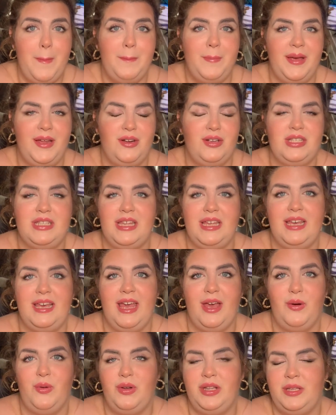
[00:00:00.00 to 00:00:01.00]
pero sí
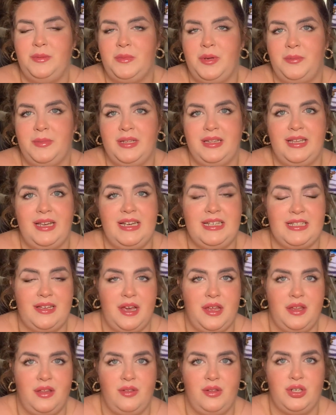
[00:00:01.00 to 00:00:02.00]
que últimamente le estaba
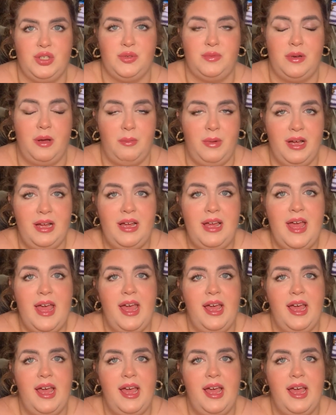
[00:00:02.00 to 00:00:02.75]
diciendo a su mamá